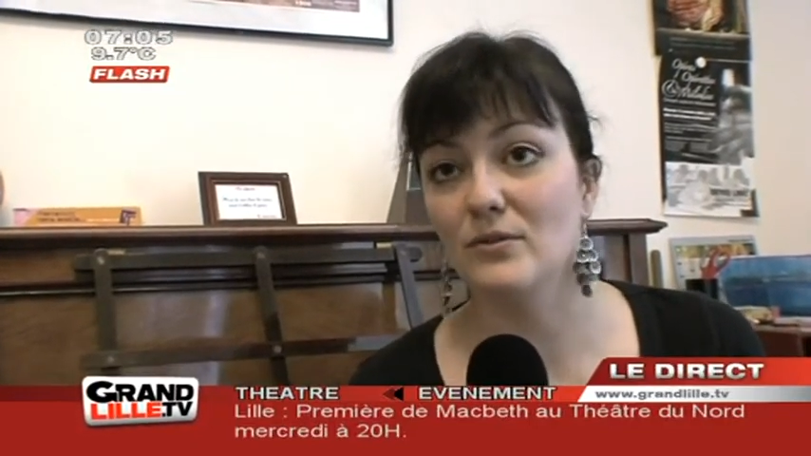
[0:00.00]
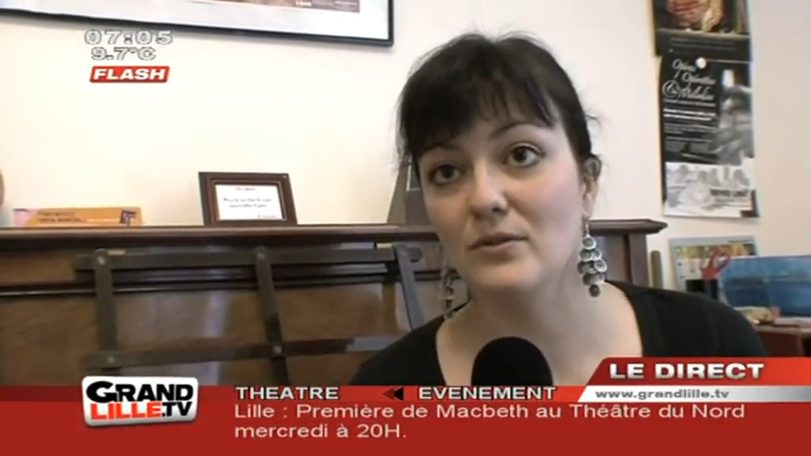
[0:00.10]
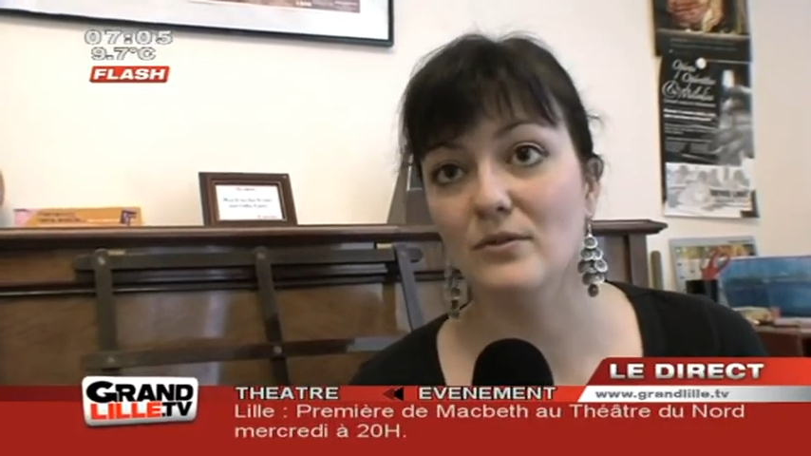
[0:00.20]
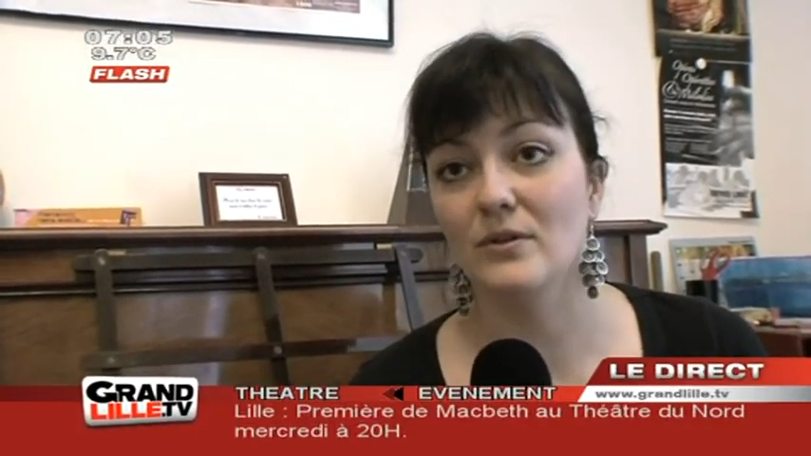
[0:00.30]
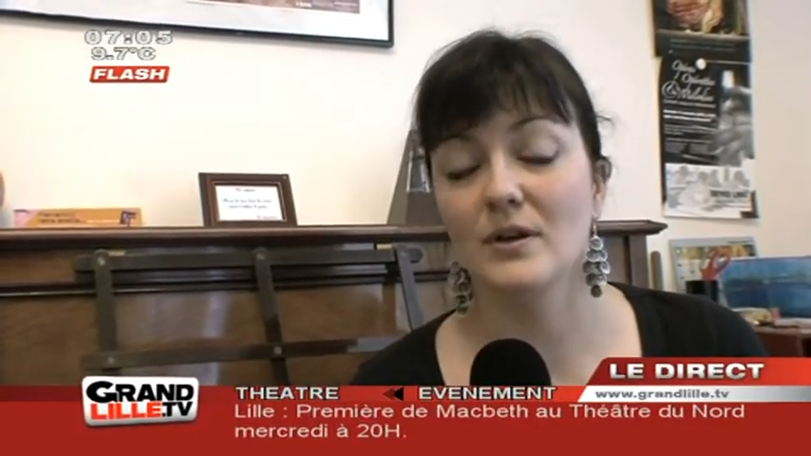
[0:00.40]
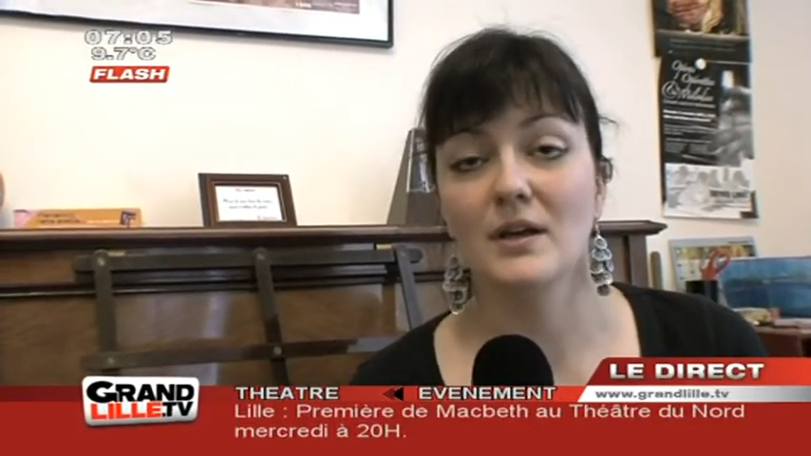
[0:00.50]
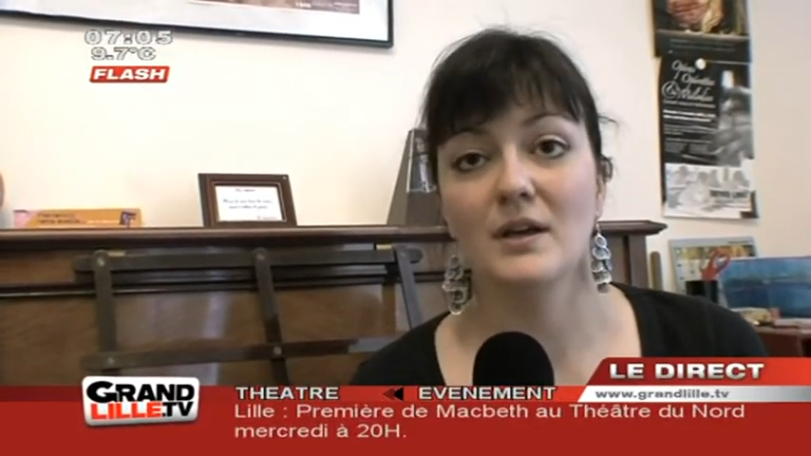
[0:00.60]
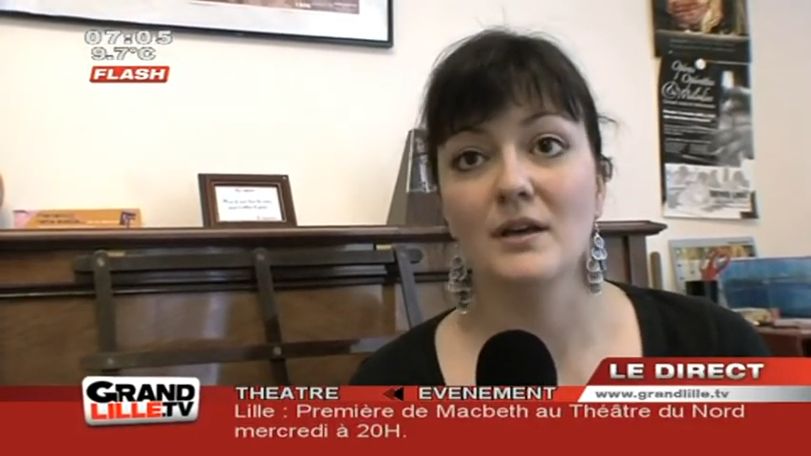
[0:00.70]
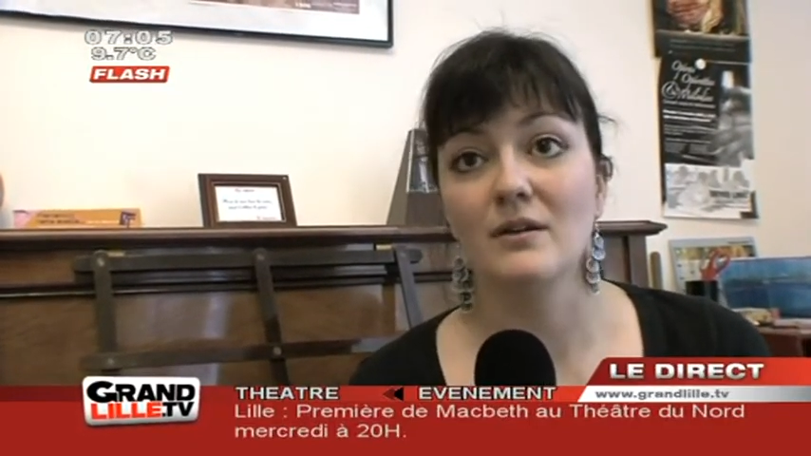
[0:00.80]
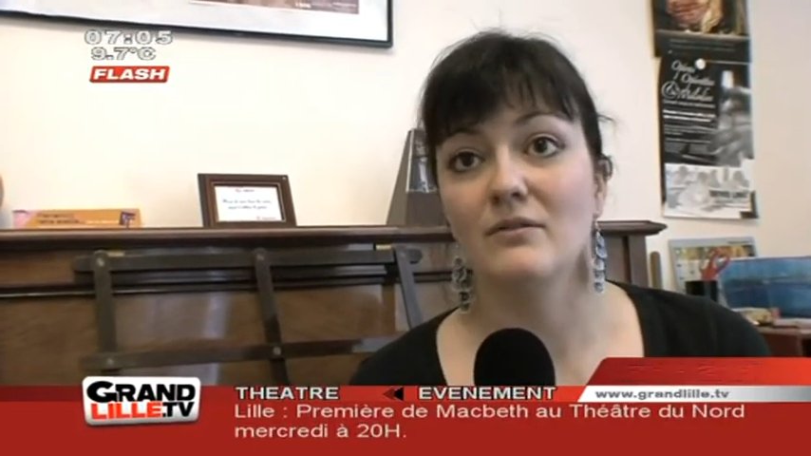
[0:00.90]

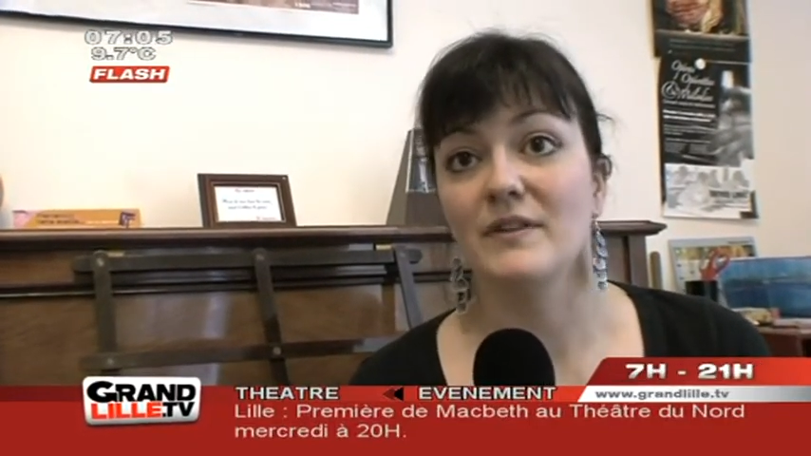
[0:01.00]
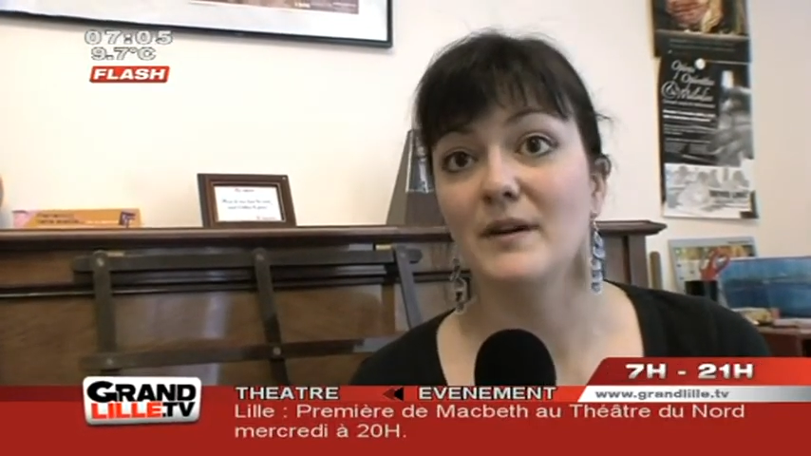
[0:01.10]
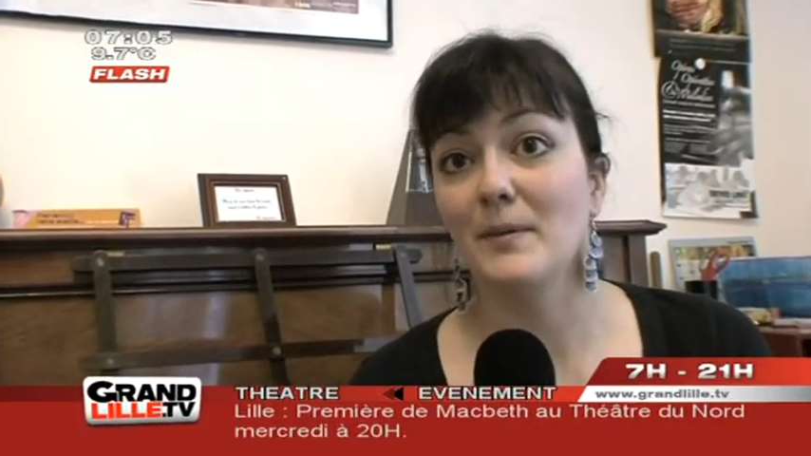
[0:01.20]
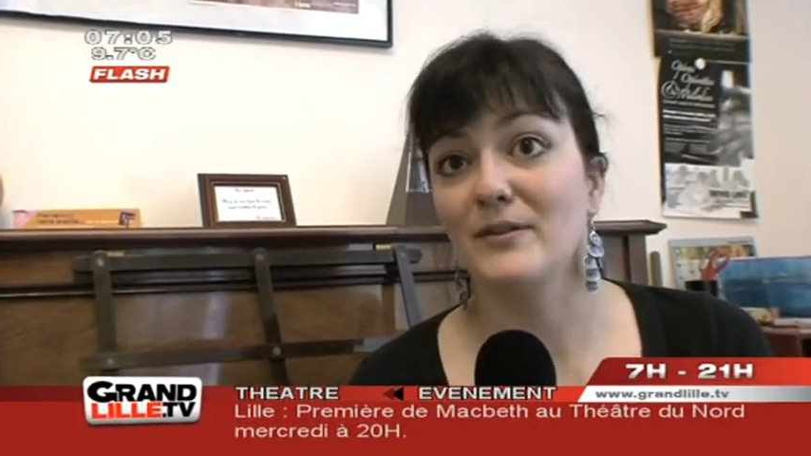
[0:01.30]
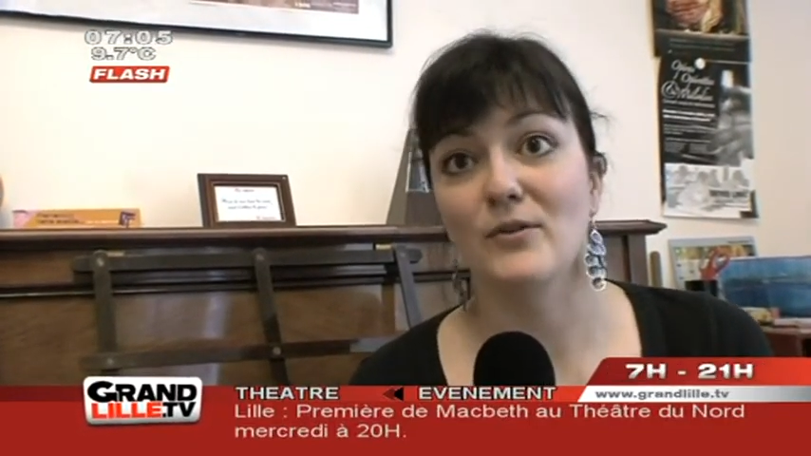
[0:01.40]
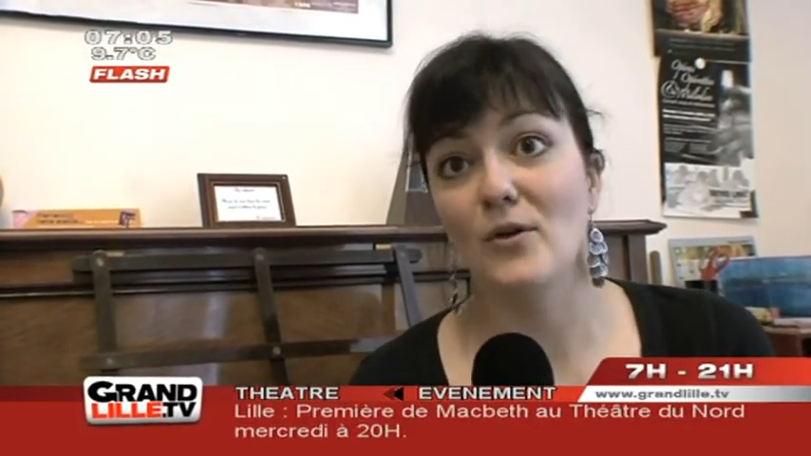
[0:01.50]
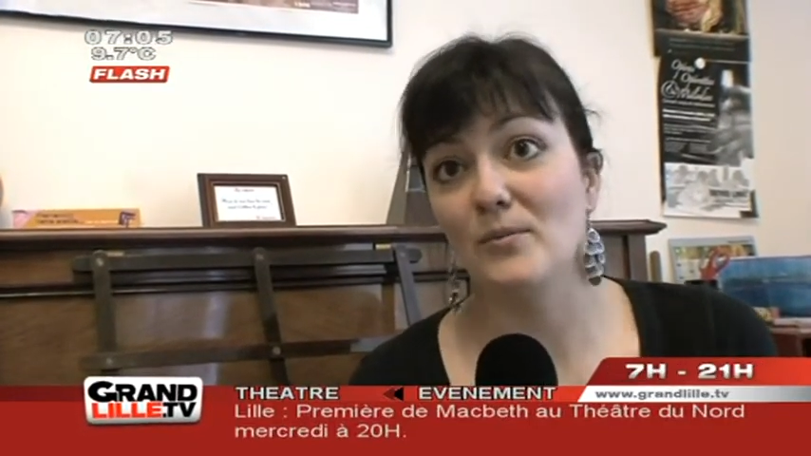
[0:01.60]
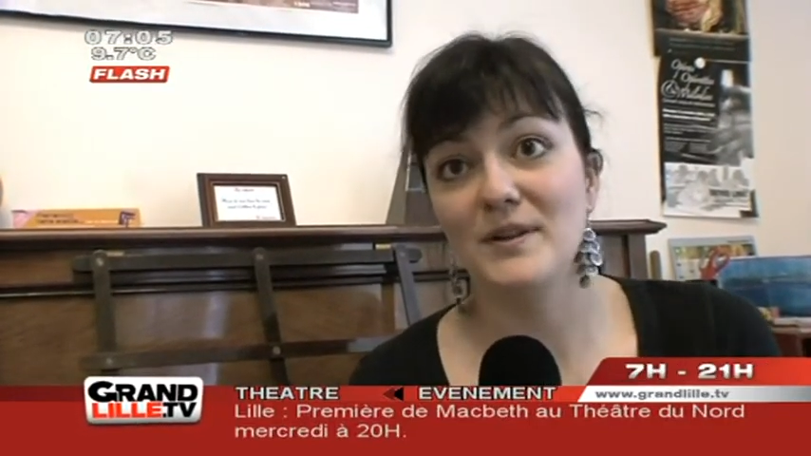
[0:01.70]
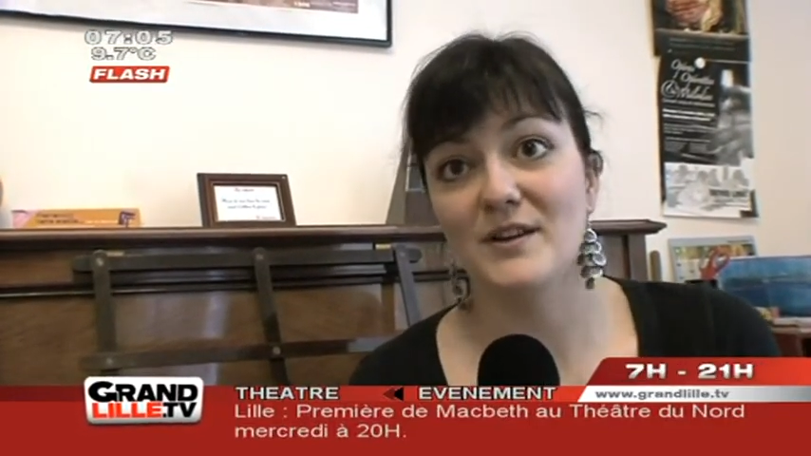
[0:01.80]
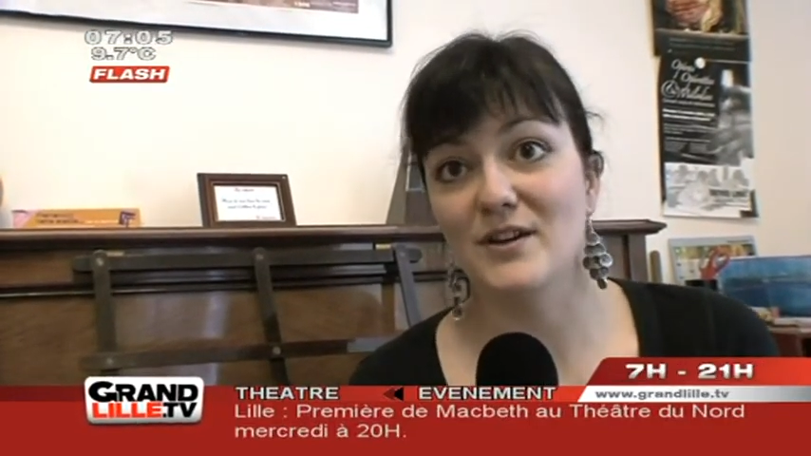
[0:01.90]
on va dire, presque
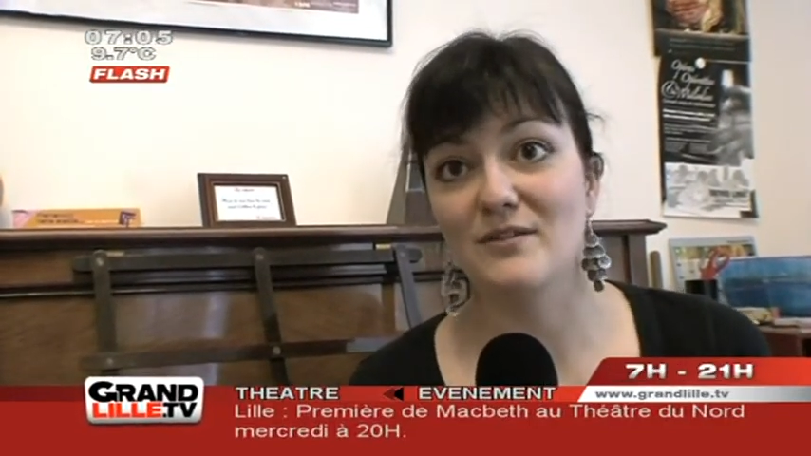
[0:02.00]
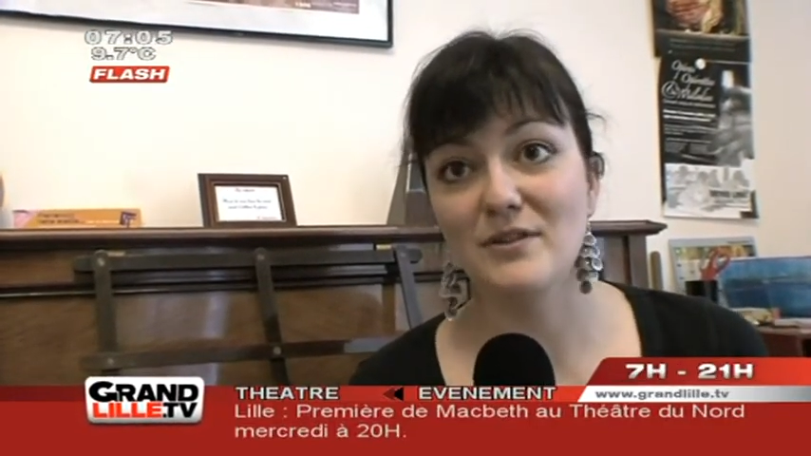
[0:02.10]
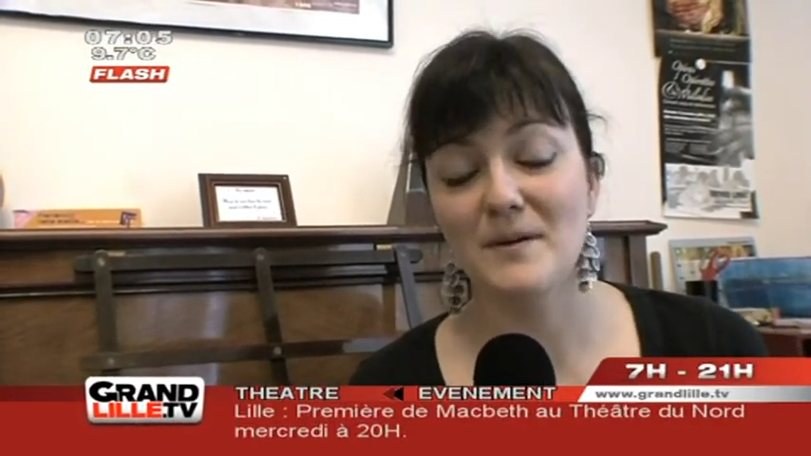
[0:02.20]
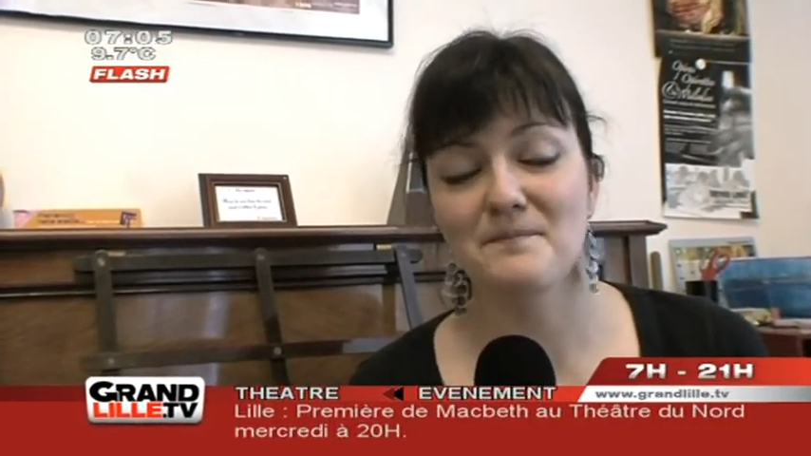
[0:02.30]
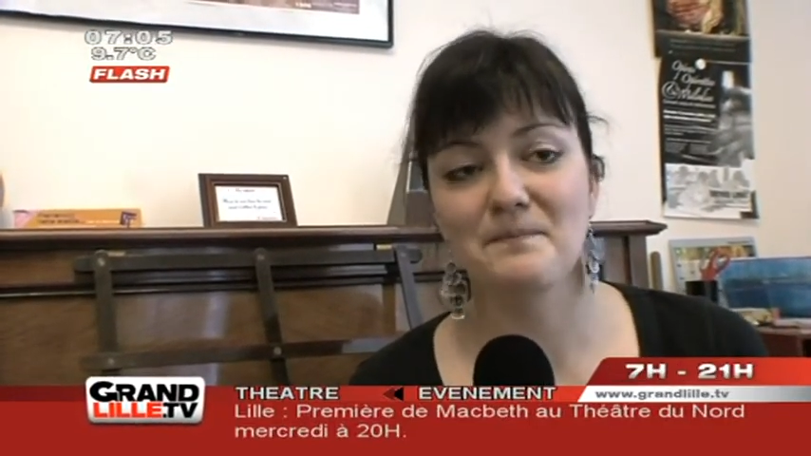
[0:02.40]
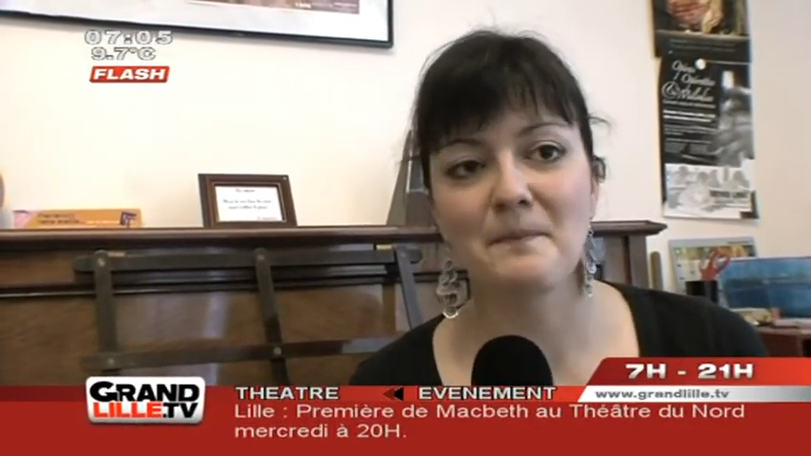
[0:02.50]
rempli à chaque fois.